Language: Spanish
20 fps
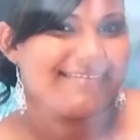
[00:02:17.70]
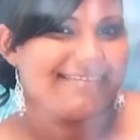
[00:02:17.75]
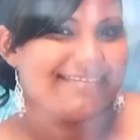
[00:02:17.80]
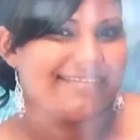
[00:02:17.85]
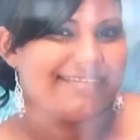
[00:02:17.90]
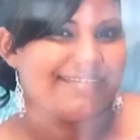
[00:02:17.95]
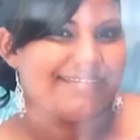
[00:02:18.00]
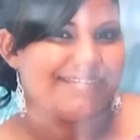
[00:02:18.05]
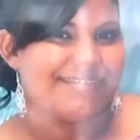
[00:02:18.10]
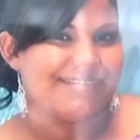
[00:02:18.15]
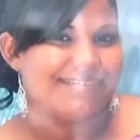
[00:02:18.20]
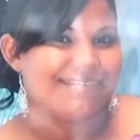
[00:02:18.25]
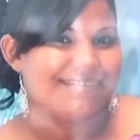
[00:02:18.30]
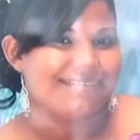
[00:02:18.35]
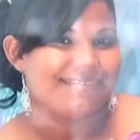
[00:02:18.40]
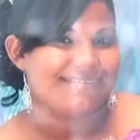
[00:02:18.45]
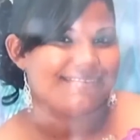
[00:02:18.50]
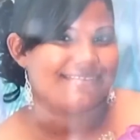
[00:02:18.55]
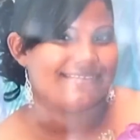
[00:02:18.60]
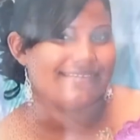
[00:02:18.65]
Ella
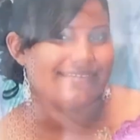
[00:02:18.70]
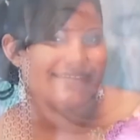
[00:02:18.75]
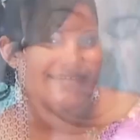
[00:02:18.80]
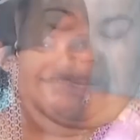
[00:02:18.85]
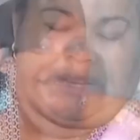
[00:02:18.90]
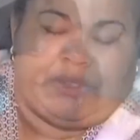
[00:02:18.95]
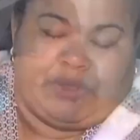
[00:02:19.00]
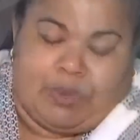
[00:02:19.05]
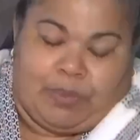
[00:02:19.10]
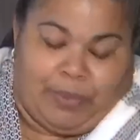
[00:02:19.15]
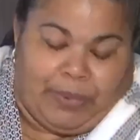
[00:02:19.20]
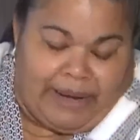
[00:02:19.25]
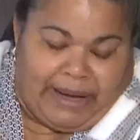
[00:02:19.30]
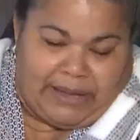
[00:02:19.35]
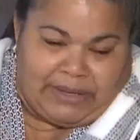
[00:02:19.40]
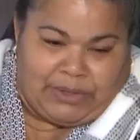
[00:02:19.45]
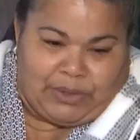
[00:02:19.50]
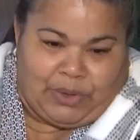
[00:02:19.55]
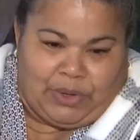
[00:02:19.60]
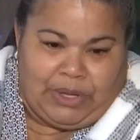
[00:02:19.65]
no iba a cruzar sus
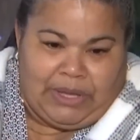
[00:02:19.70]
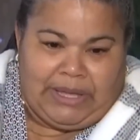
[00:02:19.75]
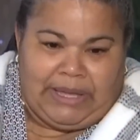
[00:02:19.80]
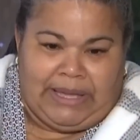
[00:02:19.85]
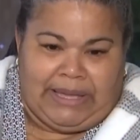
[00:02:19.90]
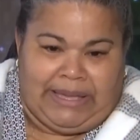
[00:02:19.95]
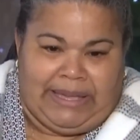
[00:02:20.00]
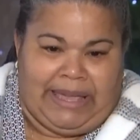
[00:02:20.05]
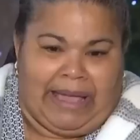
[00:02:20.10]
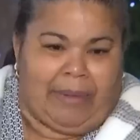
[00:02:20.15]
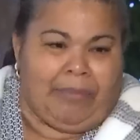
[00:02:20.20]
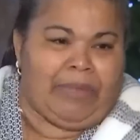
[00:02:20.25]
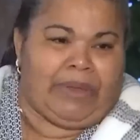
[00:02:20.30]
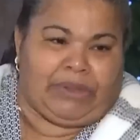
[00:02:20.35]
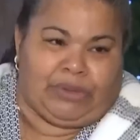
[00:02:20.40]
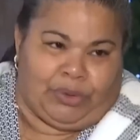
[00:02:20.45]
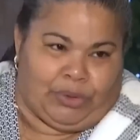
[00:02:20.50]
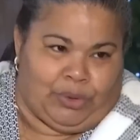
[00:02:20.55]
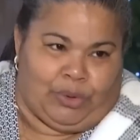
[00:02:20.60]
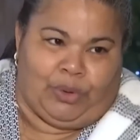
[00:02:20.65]
brazos y hazme
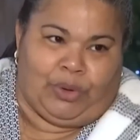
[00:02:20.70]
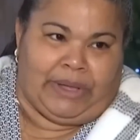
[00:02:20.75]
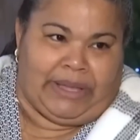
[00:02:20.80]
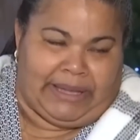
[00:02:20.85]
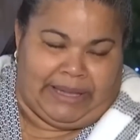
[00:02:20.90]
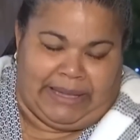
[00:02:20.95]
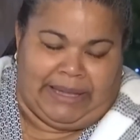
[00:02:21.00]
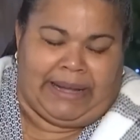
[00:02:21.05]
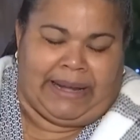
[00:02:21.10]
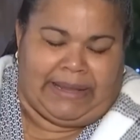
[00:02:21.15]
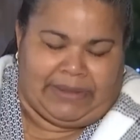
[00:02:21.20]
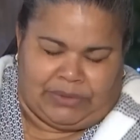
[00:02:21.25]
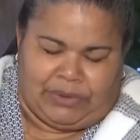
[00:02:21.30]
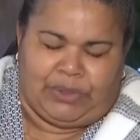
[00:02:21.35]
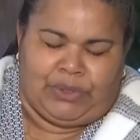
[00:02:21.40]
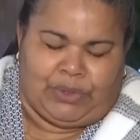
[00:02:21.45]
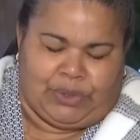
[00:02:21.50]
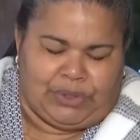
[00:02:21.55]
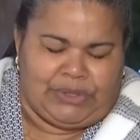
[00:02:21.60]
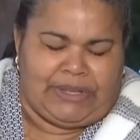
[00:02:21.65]
todo lo que quiera, eso
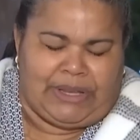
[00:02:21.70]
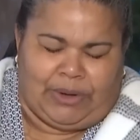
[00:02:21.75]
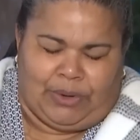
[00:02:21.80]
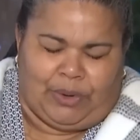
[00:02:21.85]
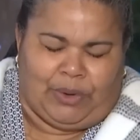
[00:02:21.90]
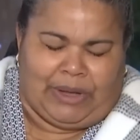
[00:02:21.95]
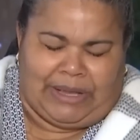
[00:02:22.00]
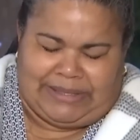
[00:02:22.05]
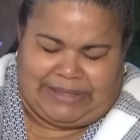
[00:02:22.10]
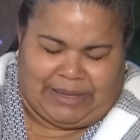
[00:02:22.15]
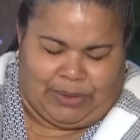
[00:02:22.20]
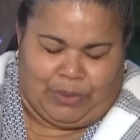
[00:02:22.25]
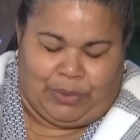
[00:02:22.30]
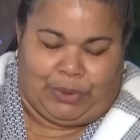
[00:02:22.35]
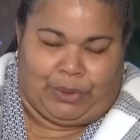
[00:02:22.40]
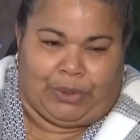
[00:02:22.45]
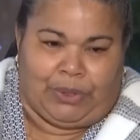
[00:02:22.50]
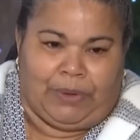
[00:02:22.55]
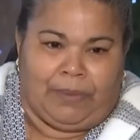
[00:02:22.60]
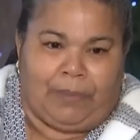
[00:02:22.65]
yo se lo
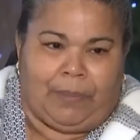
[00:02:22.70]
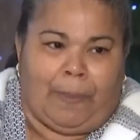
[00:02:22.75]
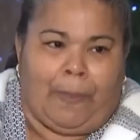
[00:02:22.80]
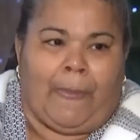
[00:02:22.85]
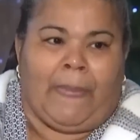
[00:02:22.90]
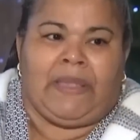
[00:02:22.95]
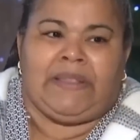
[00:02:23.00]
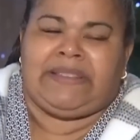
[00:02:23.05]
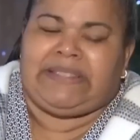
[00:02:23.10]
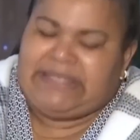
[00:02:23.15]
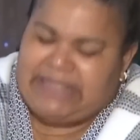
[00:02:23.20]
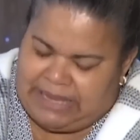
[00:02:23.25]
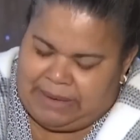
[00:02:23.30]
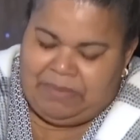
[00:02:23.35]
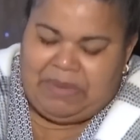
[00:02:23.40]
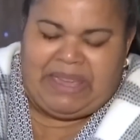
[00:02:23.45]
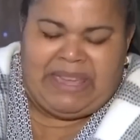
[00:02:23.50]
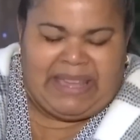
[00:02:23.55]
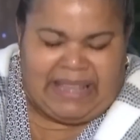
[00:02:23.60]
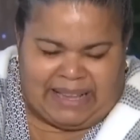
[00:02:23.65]
aseguro. Si
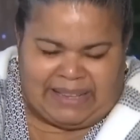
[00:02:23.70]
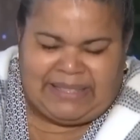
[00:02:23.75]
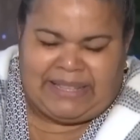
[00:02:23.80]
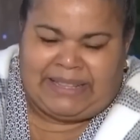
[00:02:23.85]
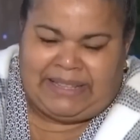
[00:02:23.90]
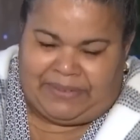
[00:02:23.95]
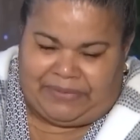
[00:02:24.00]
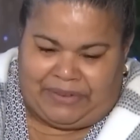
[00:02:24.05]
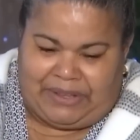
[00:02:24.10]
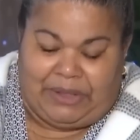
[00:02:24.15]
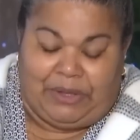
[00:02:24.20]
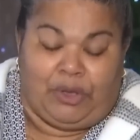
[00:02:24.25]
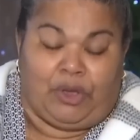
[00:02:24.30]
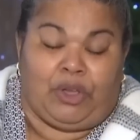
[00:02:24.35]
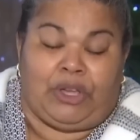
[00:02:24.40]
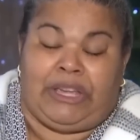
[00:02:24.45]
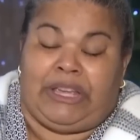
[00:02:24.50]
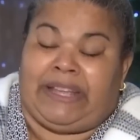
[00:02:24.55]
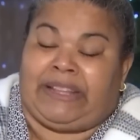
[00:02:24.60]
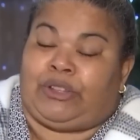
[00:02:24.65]
mi hija se
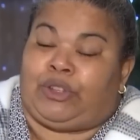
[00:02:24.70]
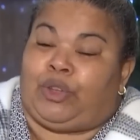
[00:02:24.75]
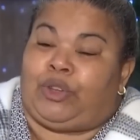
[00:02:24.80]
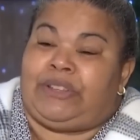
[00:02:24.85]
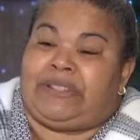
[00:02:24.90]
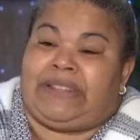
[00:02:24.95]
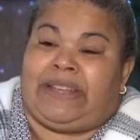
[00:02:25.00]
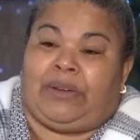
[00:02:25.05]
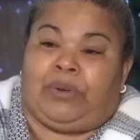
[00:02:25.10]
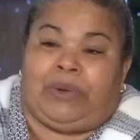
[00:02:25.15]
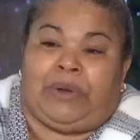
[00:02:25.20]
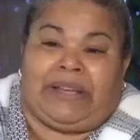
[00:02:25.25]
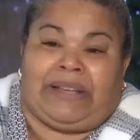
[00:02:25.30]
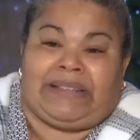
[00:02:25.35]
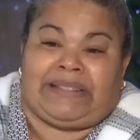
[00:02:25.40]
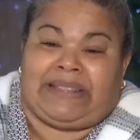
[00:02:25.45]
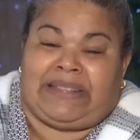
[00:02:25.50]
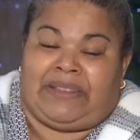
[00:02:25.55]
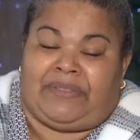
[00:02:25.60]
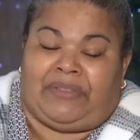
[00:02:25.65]
defendió y estoy segura
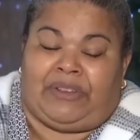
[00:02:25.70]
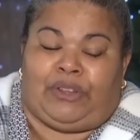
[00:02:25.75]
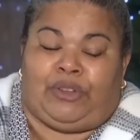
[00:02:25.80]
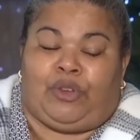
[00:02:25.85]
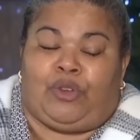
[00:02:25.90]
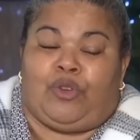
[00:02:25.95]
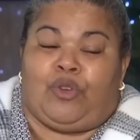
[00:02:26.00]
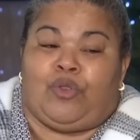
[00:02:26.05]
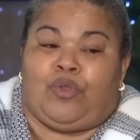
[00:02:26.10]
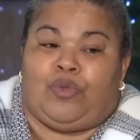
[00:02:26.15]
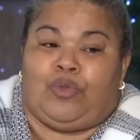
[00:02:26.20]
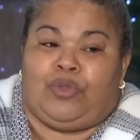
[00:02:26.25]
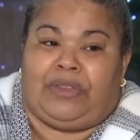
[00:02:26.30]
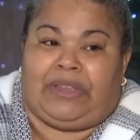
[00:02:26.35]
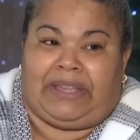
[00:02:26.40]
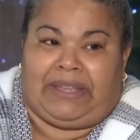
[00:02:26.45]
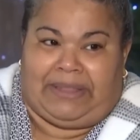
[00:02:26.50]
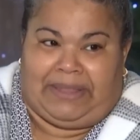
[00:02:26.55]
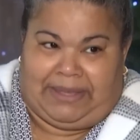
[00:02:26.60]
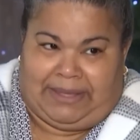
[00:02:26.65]
que se defendió con uñas y